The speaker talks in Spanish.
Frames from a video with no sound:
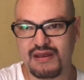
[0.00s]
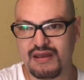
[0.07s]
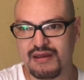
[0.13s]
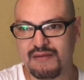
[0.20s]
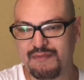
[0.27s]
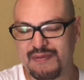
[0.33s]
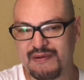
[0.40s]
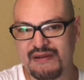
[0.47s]

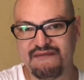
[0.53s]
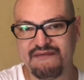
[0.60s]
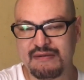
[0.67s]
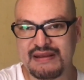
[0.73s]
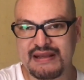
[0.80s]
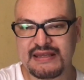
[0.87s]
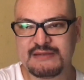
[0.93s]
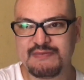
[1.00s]
eh,
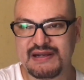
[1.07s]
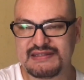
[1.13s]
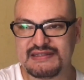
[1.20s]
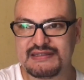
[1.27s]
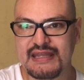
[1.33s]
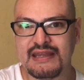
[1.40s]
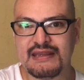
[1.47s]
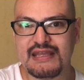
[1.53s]
enfermedades
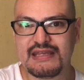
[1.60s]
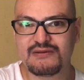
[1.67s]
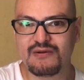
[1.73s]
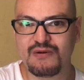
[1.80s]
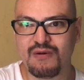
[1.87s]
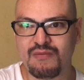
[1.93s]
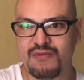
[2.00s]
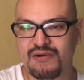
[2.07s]
preexistentes,
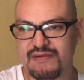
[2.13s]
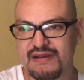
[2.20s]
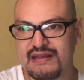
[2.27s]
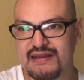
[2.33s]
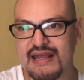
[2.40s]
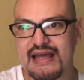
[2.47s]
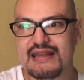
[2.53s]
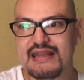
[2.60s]

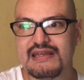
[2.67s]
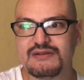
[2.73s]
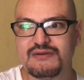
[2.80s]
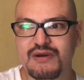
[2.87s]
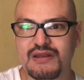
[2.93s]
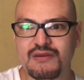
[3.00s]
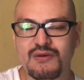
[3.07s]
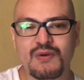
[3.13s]
morbilidades
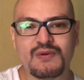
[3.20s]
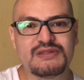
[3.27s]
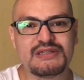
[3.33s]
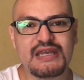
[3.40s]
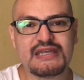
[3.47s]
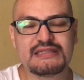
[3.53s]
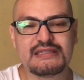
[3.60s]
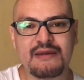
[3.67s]
o
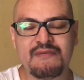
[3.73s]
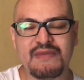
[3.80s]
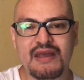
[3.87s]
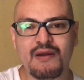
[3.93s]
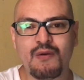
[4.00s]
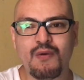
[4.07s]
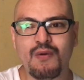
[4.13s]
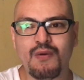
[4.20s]
entonces
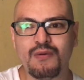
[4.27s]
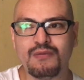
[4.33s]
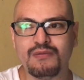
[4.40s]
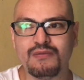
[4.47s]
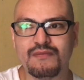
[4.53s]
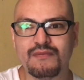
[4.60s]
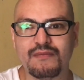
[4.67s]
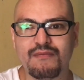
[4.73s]
también con
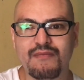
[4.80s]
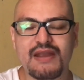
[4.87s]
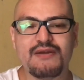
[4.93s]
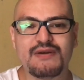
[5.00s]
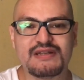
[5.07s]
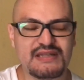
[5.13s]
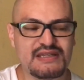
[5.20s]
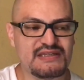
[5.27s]

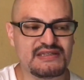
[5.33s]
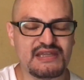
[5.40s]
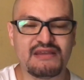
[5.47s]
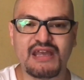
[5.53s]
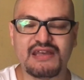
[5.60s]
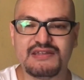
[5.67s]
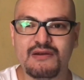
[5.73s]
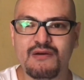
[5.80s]
mayores de
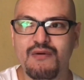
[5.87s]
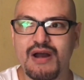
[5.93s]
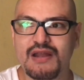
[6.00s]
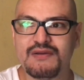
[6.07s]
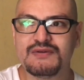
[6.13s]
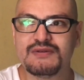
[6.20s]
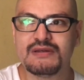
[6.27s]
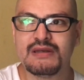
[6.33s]
65
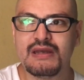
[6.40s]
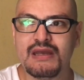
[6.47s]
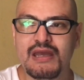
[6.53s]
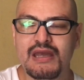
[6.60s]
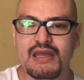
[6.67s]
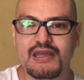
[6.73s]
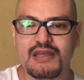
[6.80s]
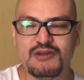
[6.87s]
años
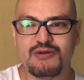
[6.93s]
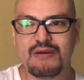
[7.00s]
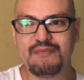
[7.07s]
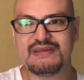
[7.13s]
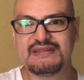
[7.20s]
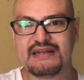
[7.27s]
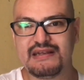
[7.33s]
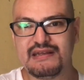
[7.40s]
y yo a
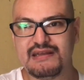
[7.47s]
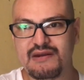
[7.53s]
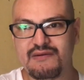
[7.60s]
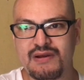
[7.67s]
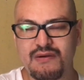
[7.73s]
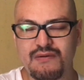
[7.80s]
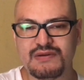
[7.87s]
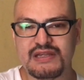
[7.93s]
pesar de tener
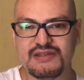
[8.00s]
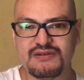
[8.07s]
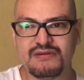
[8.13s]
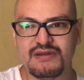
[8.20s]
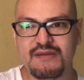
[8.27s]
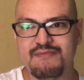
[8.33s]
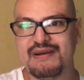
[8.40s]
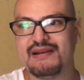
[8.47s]
una
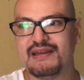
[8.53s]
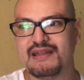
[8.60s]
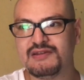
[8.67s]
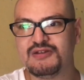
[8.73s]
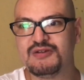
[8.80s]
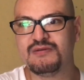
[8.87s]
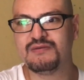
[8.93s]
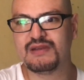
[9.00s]
condición de
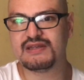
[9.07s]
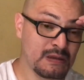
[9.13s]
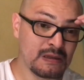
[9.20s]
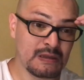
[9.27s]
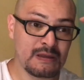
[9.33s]
hipertensión,